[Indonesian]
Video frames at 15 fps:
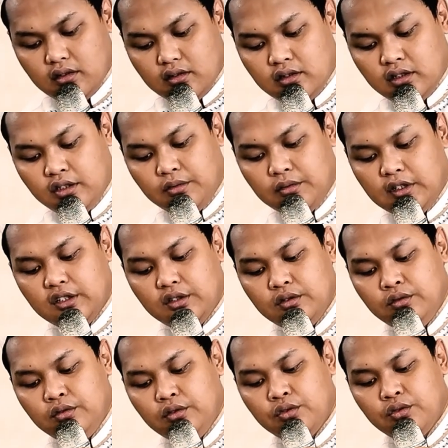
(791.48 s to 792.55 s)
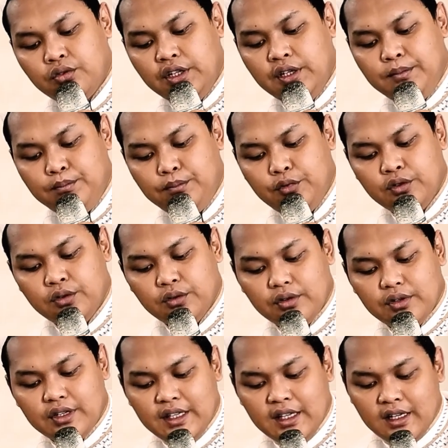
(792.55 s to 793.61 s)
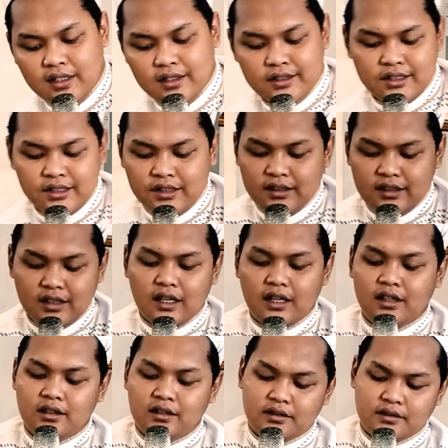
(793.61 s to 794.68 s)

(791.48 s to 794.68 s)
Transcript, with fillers: sesuatu tuhibbu yang cinta